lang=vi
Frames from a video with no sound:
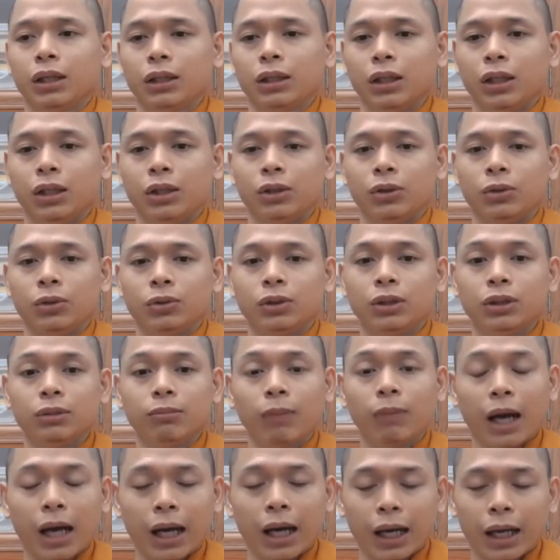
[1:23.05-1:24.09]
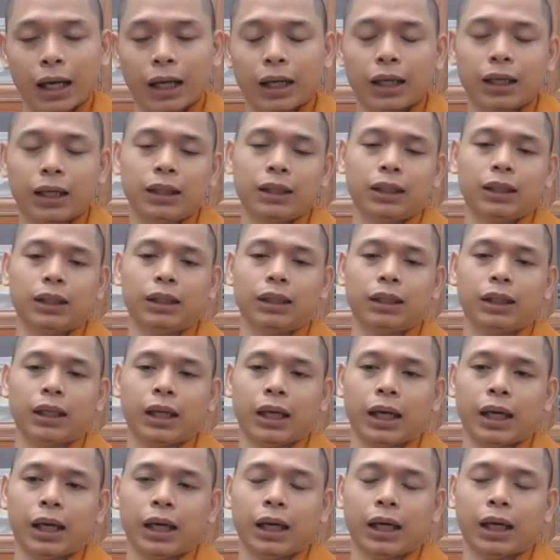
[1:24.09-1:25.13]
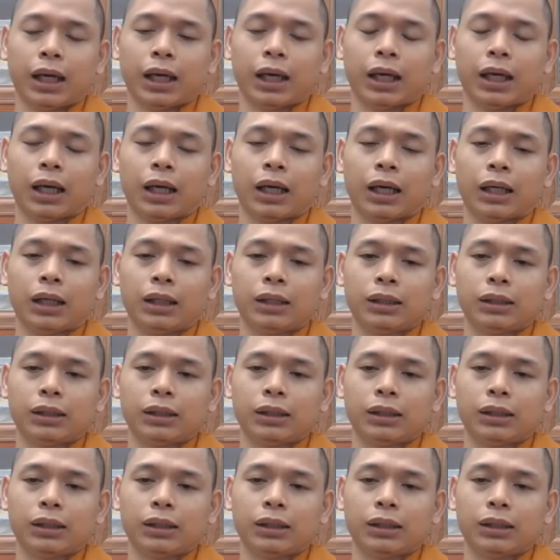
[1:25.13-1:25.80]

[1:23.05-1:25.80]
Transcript: điều thứ ba là